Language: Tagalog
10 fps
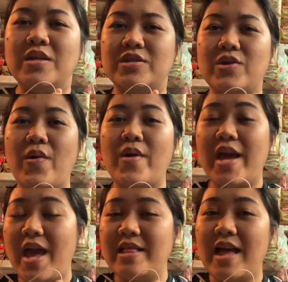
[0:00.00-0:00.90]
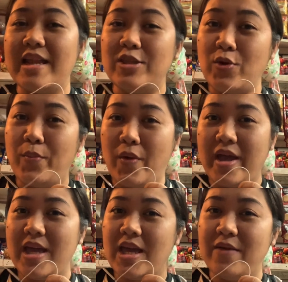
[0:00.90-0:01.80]
So, narito po,
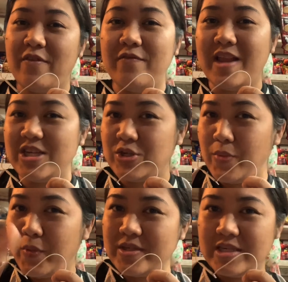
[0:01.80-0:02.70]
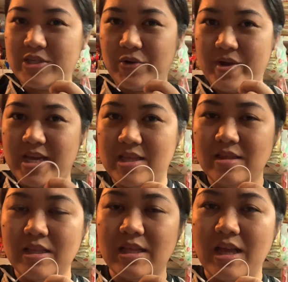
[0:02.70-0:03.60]
i-flash ko po sa
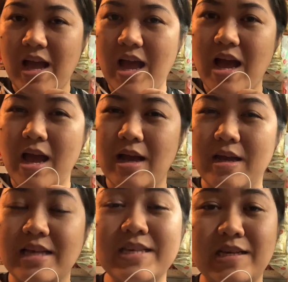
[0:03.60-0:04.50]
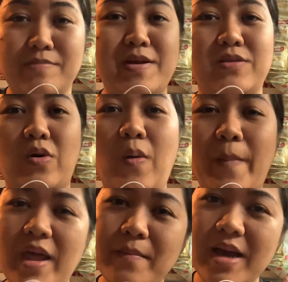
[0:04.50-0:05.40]
screen ang assessment ko
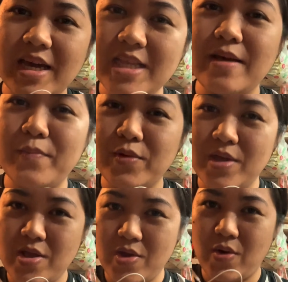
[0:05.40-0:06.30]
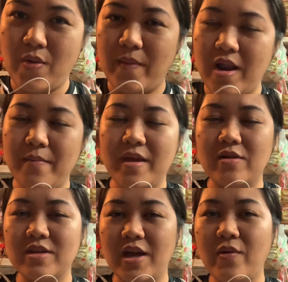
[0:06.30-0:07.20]
para makita po ninyo, para
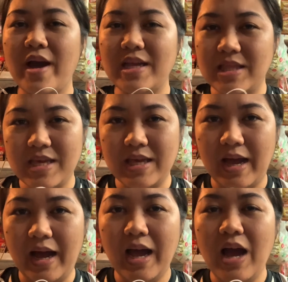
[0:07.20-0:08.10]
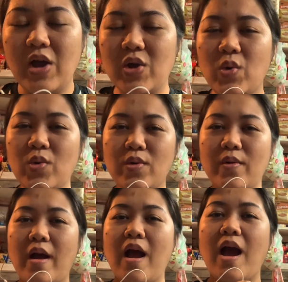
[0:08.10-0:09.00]
meron kayong idea kung
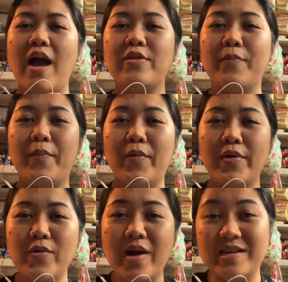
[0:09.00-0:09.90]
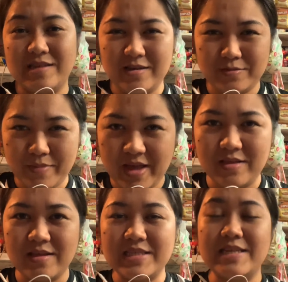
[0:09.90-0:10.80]
ano po yung assessment
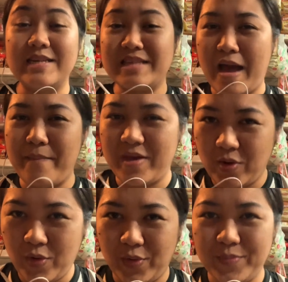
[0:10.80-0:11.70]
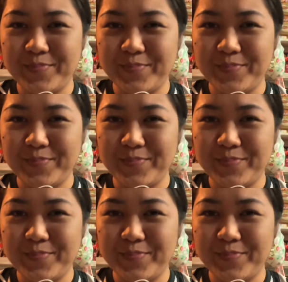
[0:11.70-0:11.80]
na sinasabi ko.